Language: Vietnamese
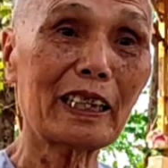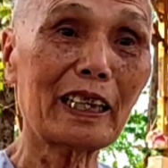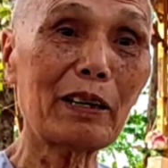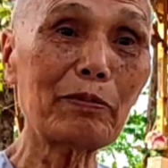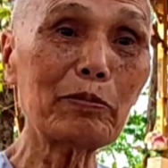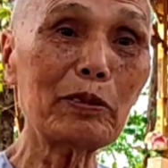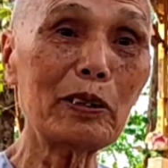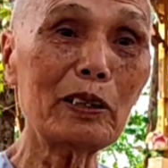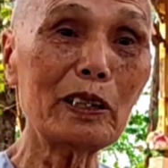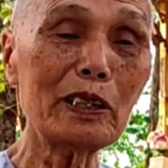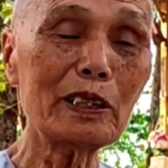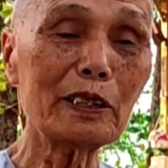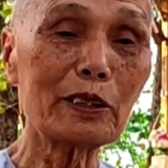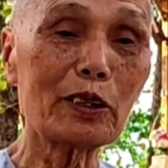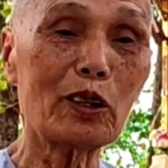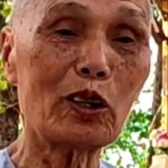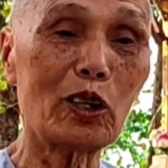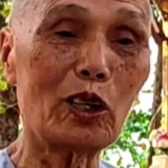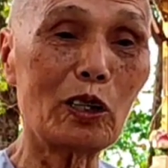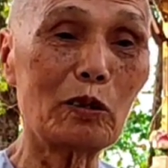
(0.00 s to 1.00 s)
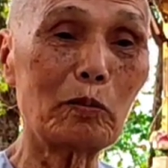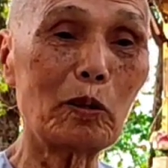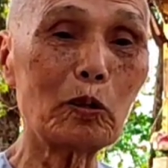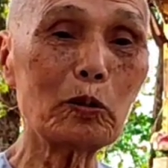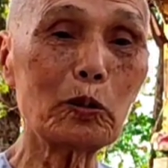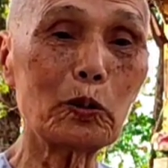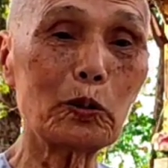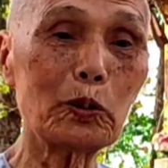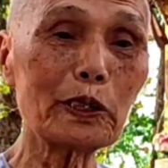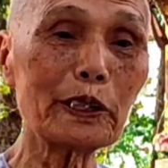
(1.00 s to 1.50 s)
cấp có còn một
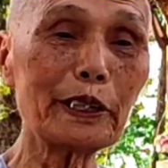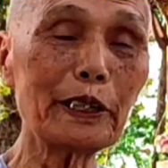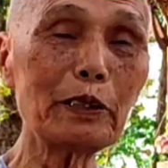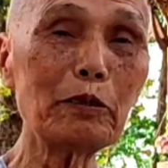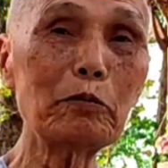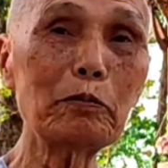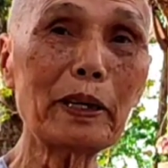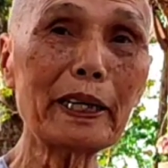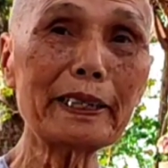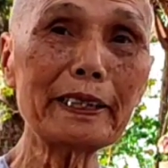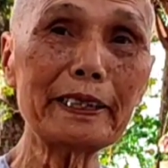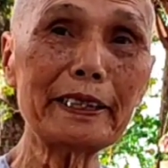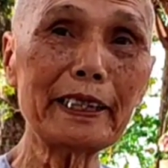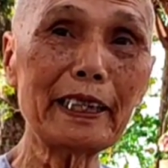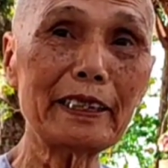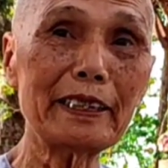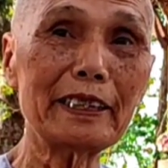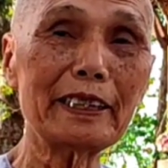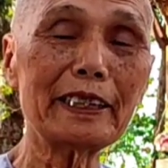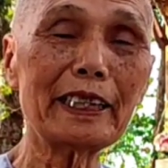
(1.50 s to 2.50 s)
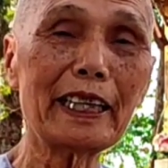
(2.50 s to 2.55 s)
cuộc chiếu manh giành